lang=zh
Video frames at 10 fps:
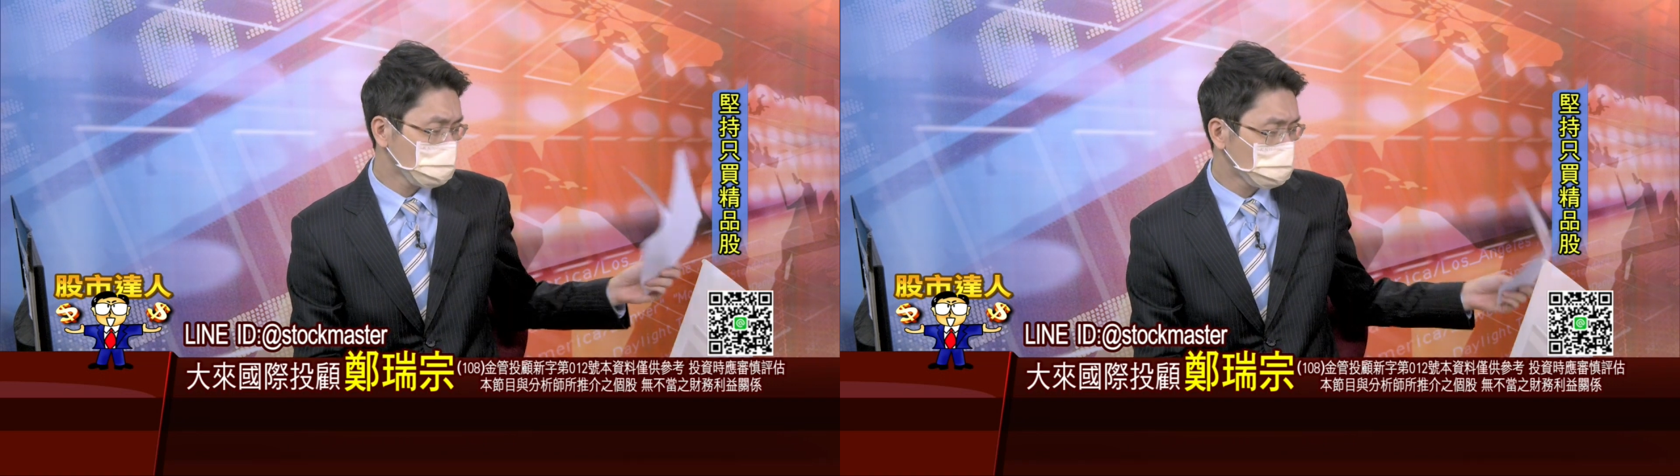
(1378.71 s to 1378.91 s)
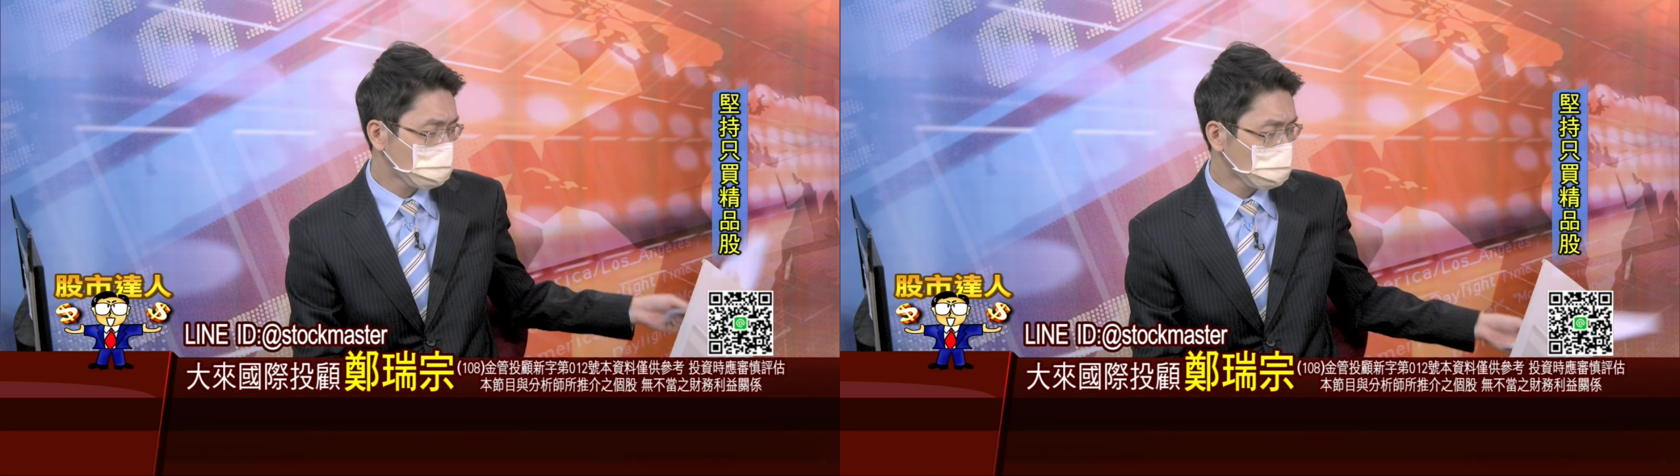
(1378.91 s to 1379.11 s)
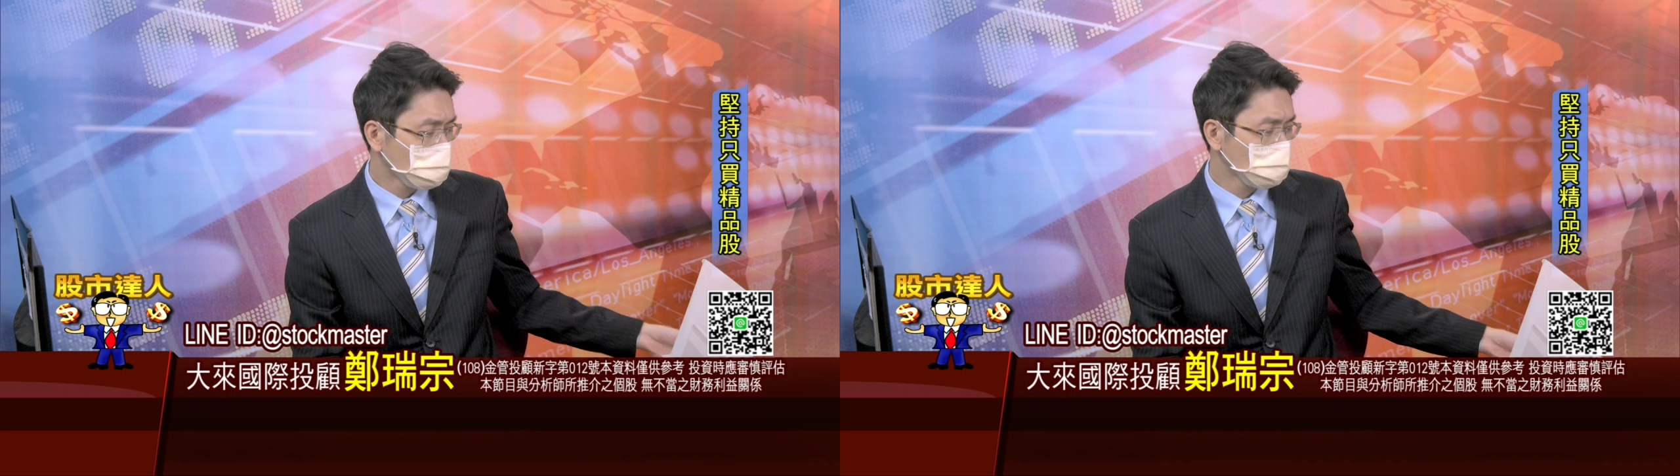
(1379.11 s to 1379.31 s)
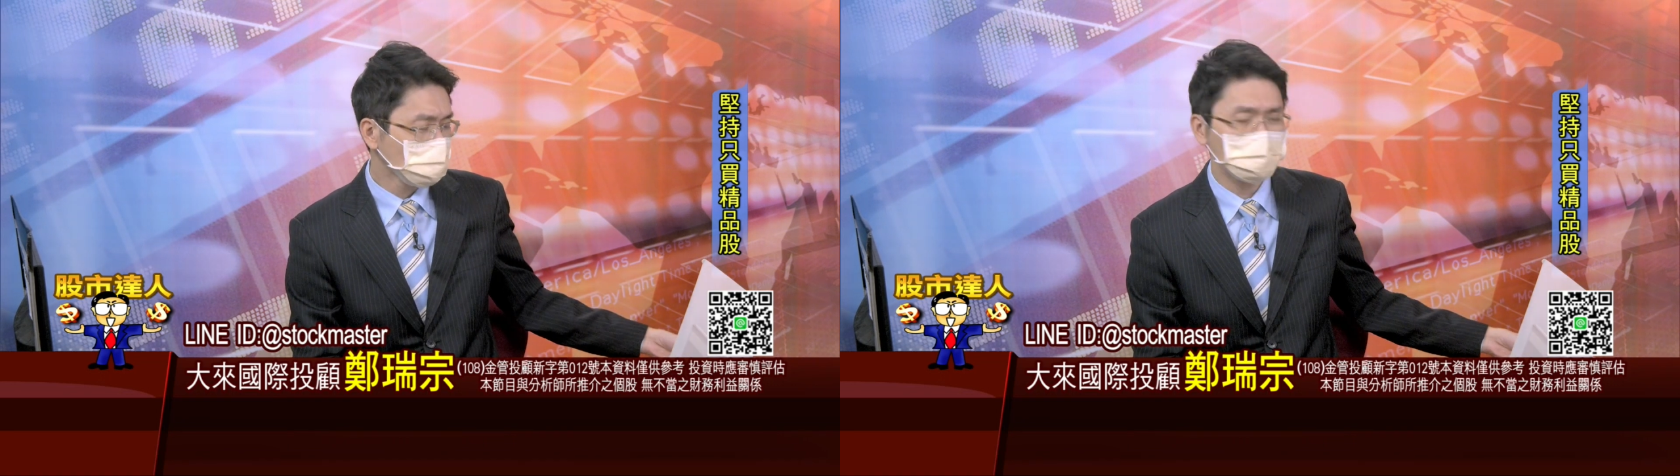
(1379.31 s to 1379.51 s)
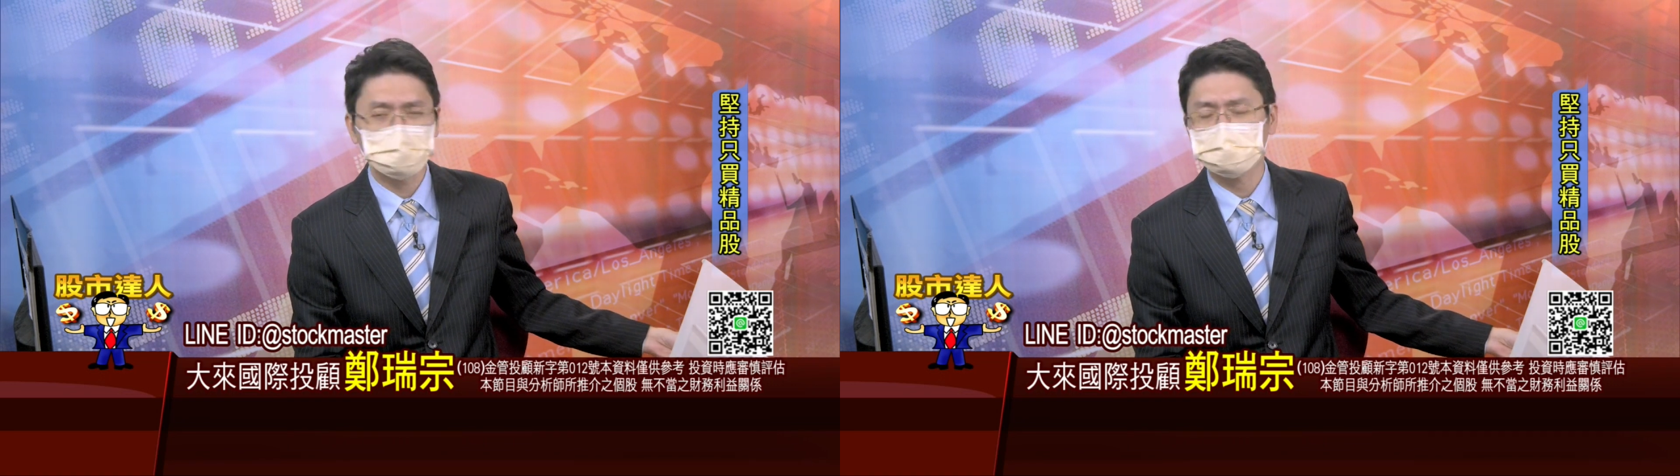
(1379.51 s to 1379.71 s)
就是不断的
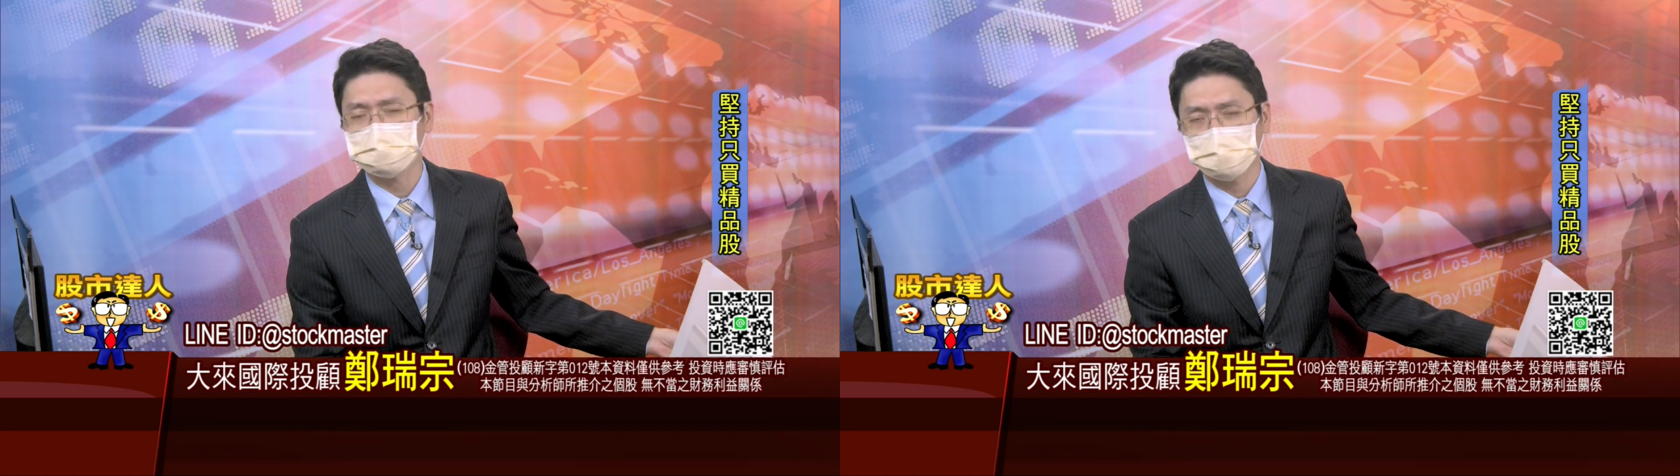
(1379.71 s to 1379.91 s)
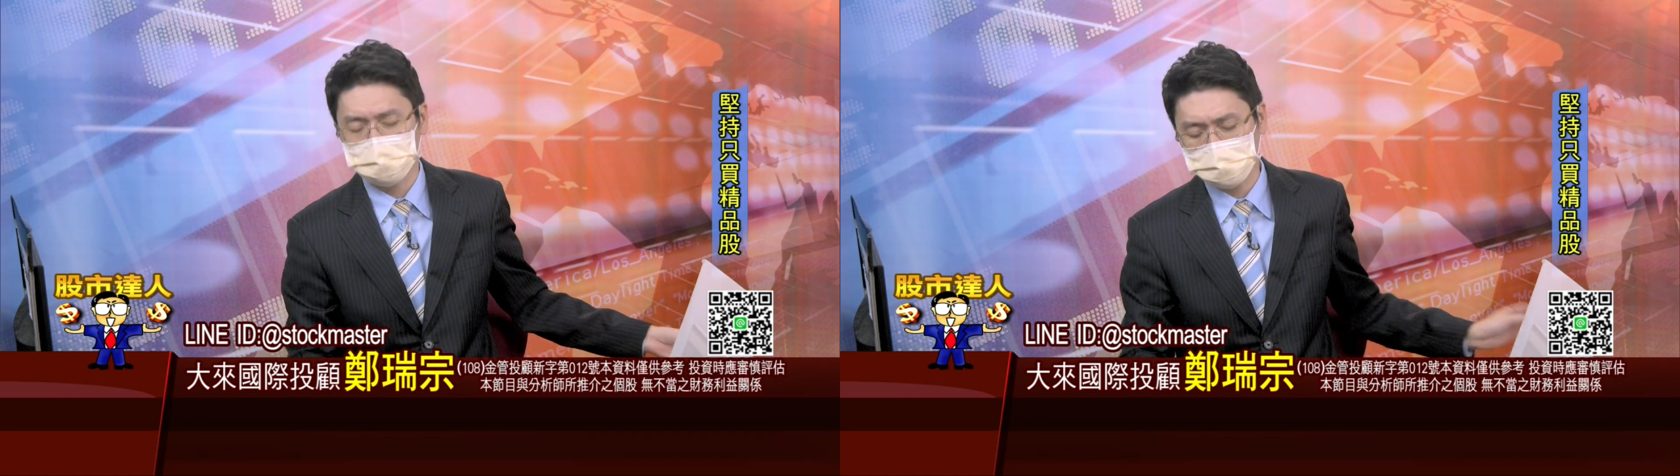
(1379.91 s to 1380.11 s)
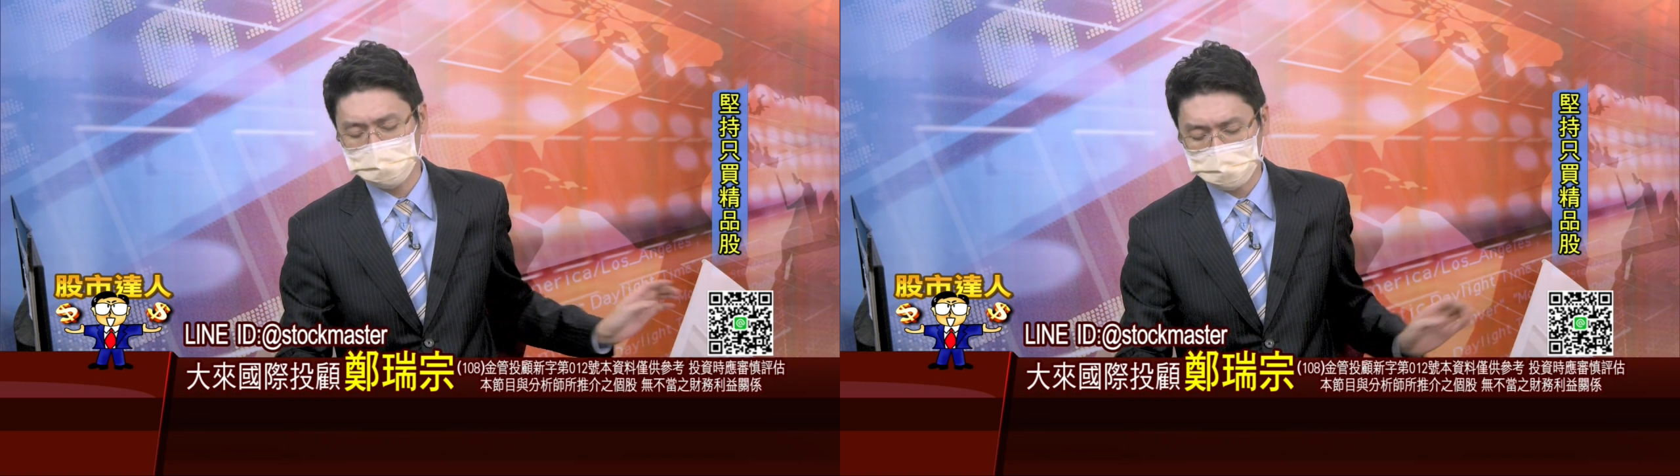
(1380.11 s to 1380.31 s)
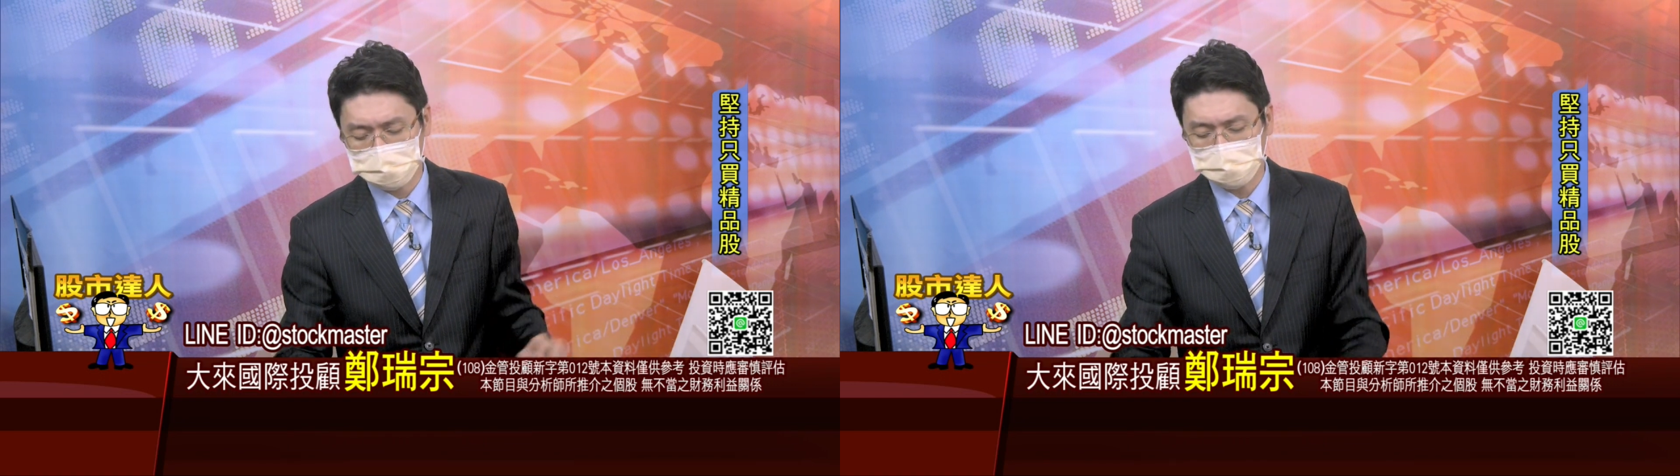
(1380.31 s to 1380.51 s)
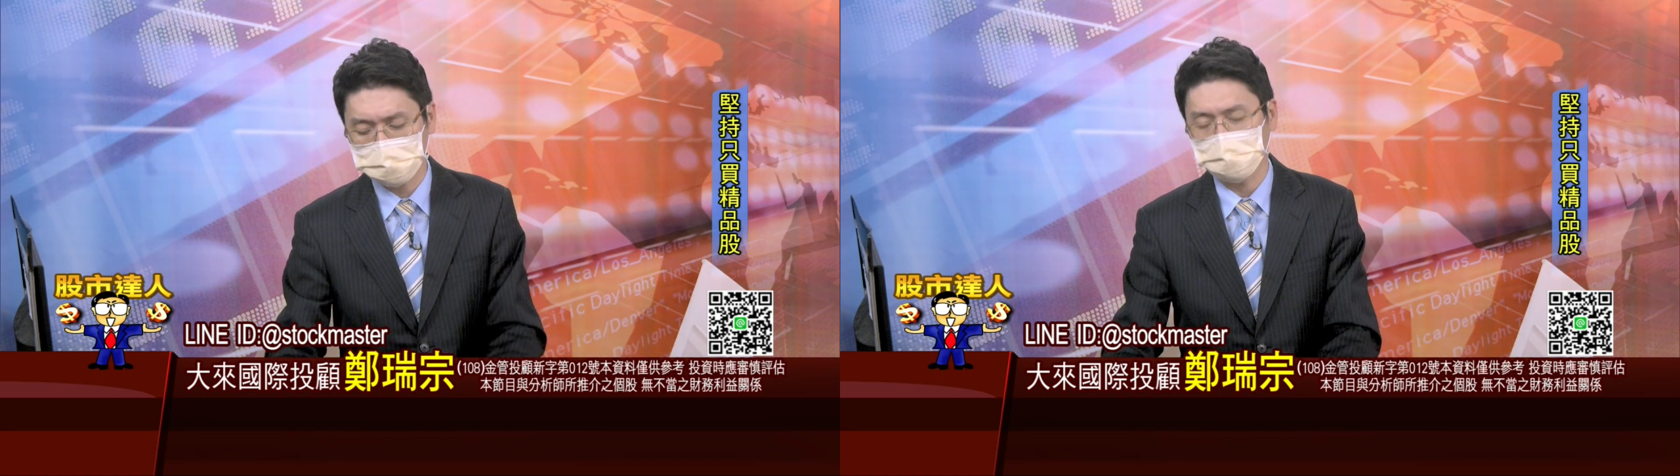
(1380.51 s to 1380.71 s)
跟你强调说，他们就是数
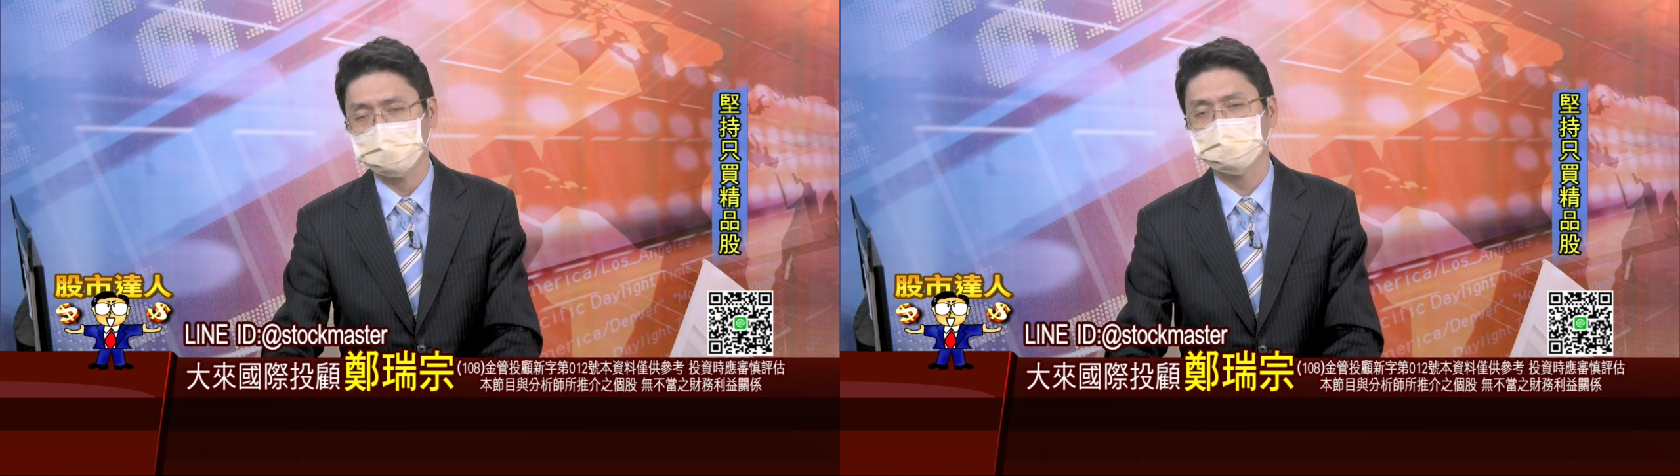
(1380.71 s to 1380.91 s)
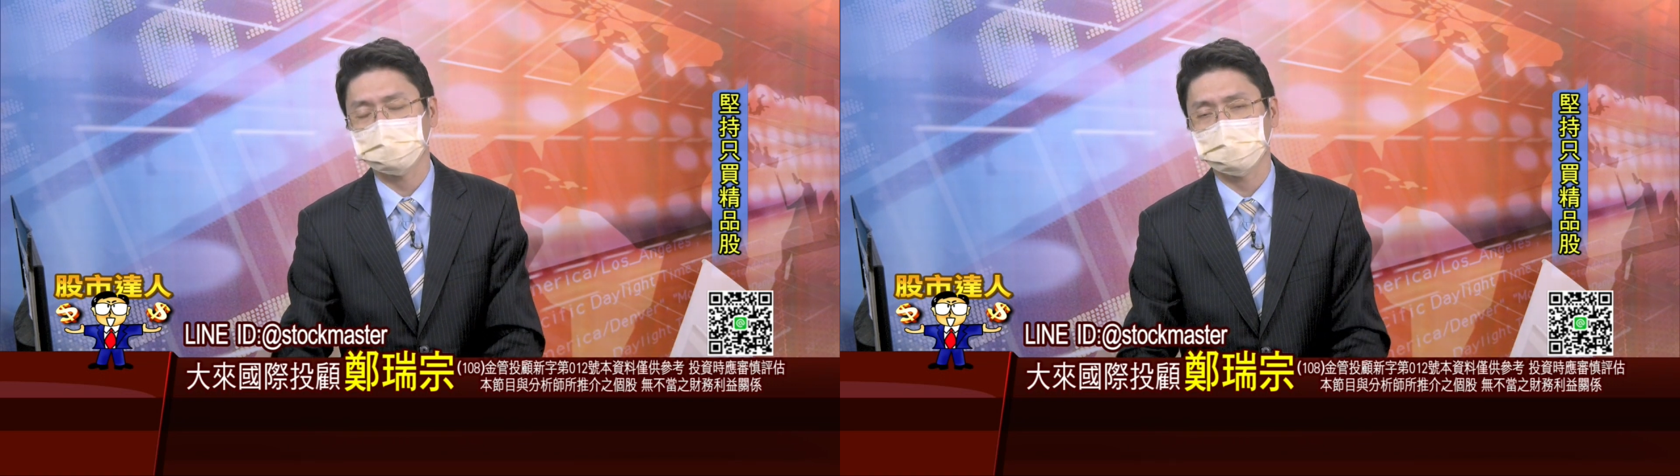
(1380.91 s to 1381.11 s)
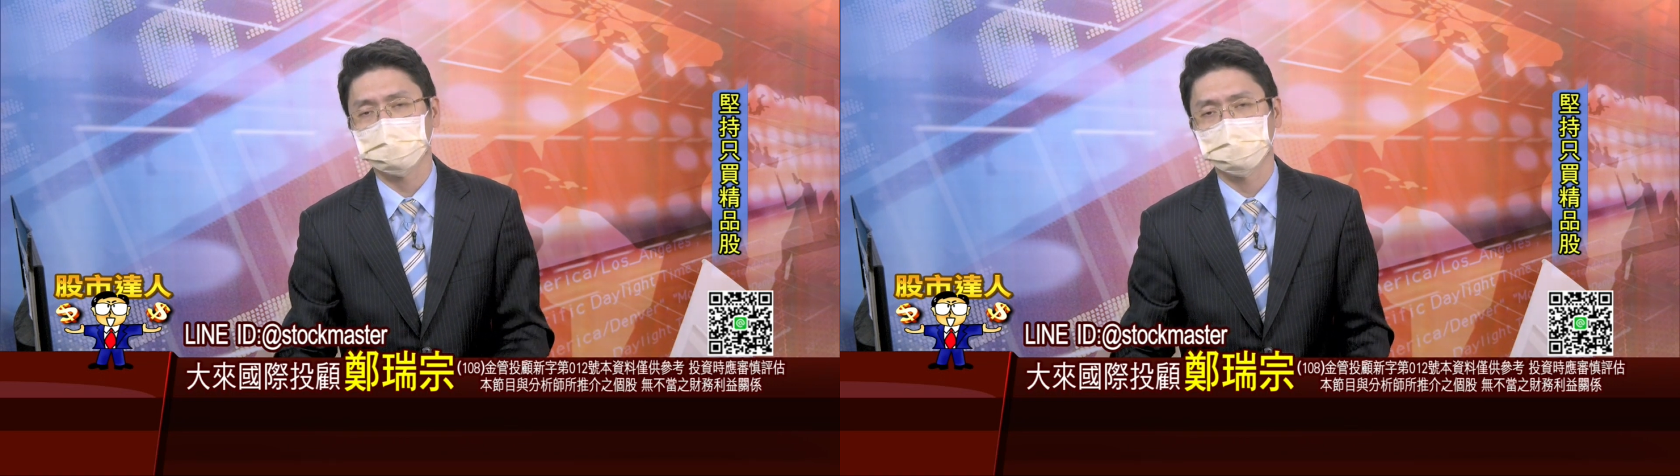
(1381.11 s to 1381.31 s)
字最强的股票。